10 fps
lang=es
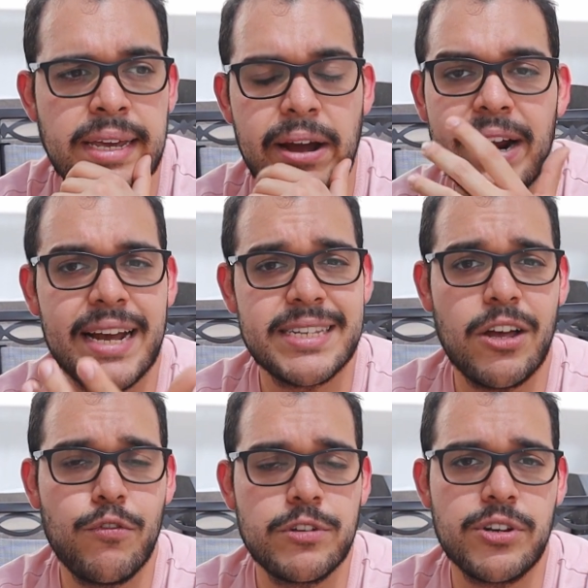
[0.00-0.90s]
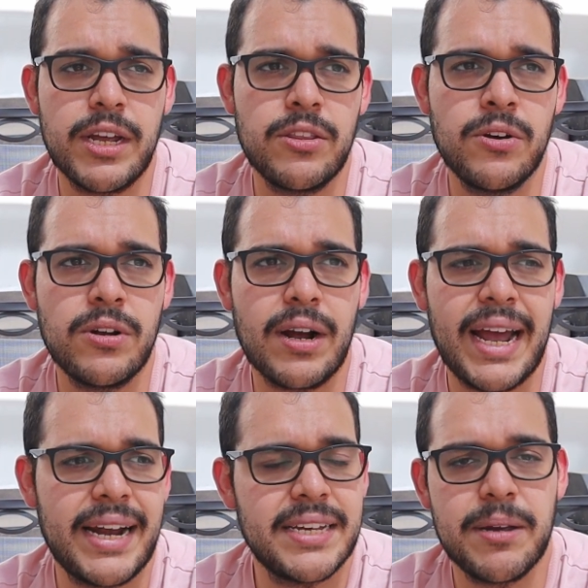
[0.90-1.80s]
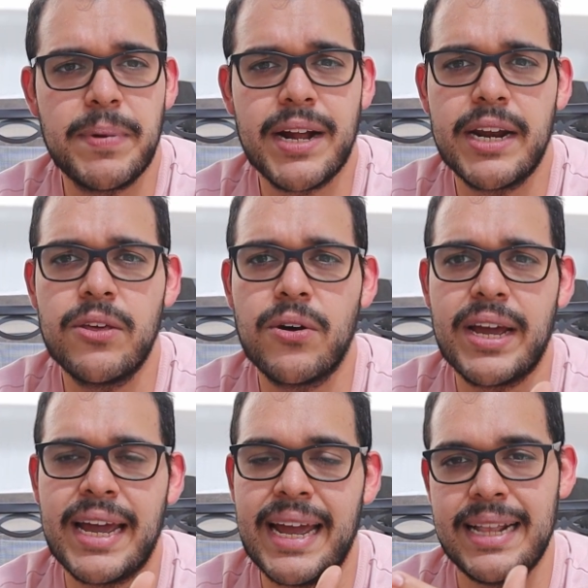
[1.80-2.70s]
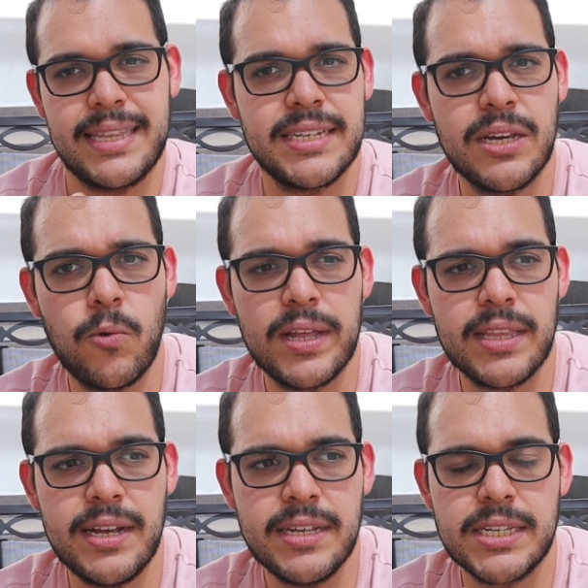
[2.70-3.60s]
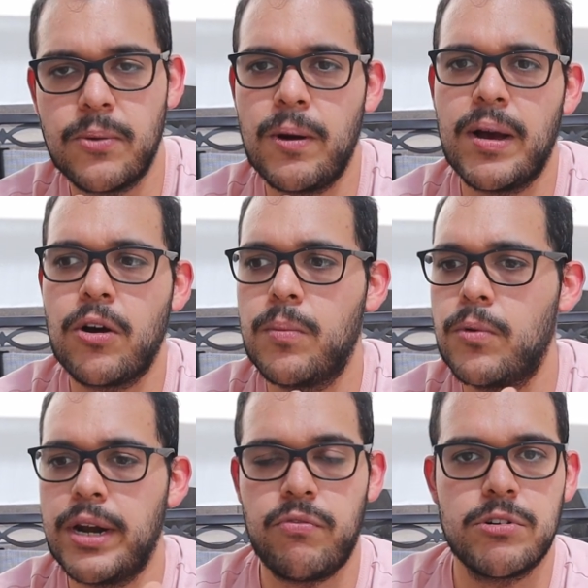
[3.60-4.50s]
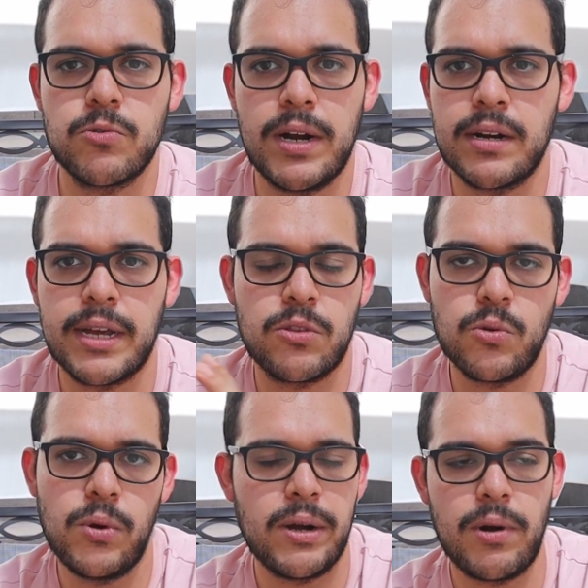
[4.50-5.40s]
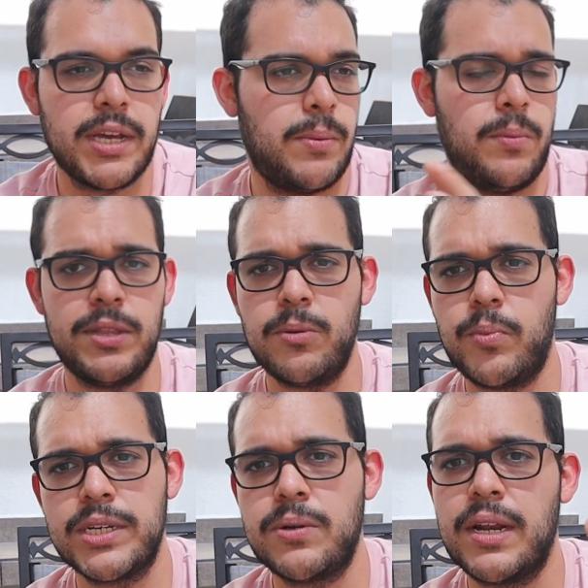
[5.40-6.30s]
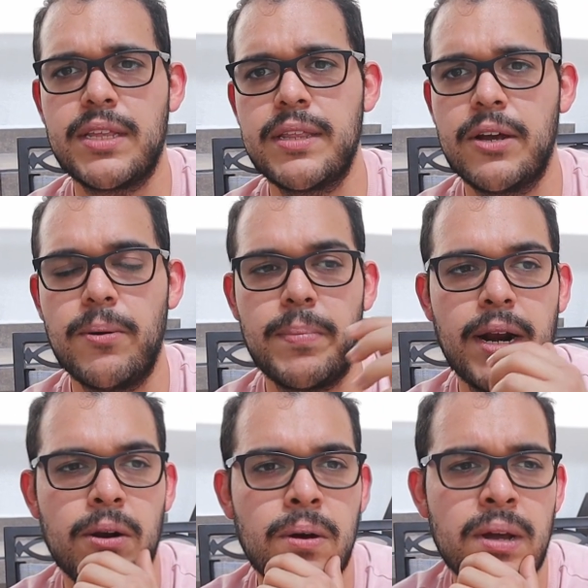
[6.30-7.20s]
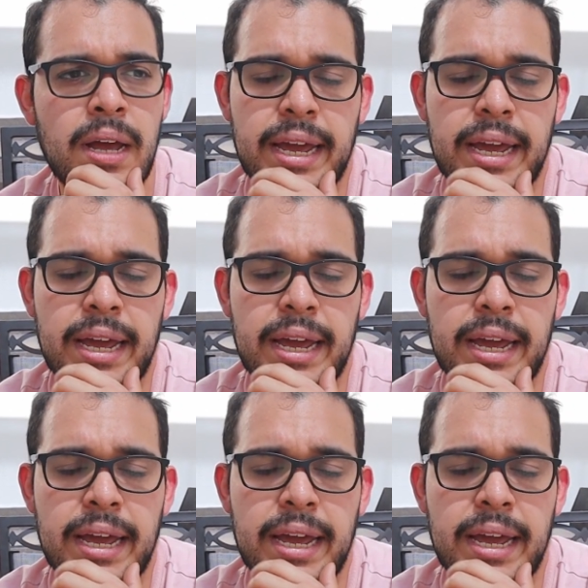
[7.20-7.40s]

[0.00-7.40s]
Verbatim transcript: Y ahora que ha estado funcionando, Kanye siempre ha querido que el 350 se vuelva como un Air Force One, que tú en cualquier momento puedes ir a una tienda y comprarlo.